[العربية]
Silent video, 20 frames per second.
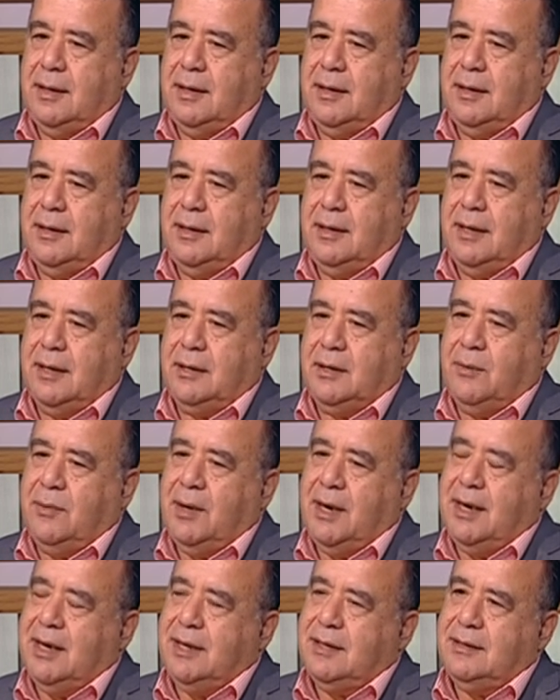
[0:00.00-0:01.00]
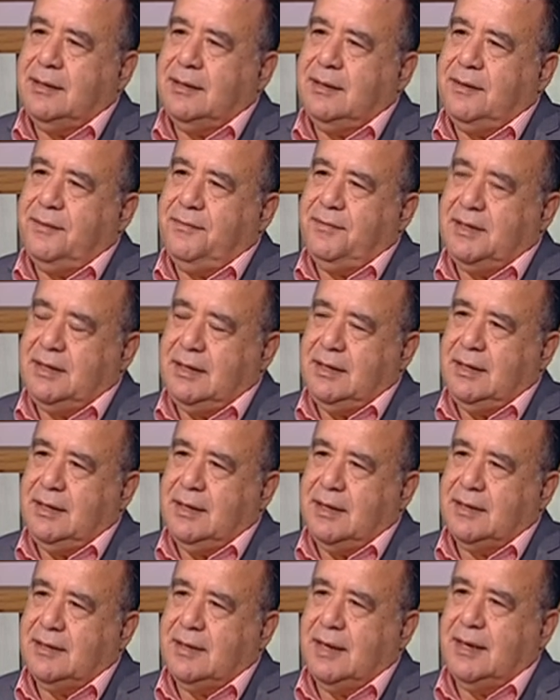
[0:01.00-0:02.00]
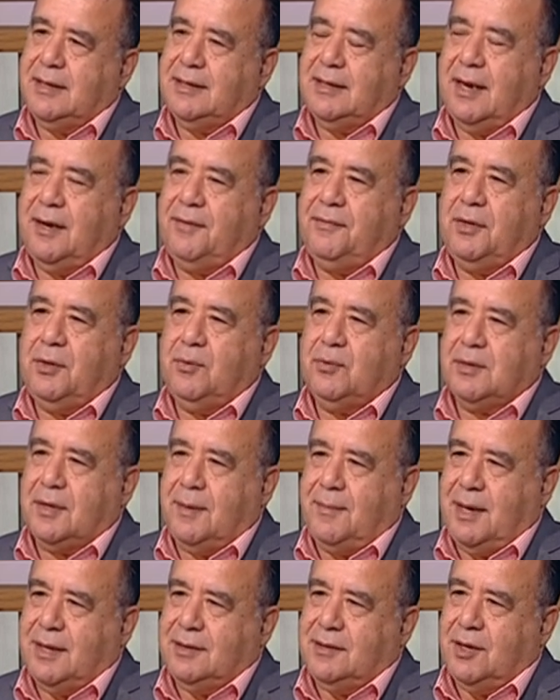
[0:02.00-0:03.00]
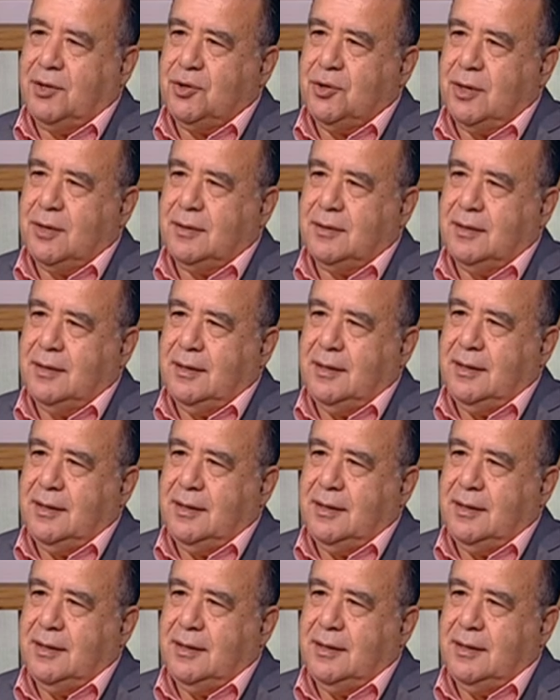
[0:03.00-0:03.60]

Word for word: ان يتواجد في سينا سنه 2017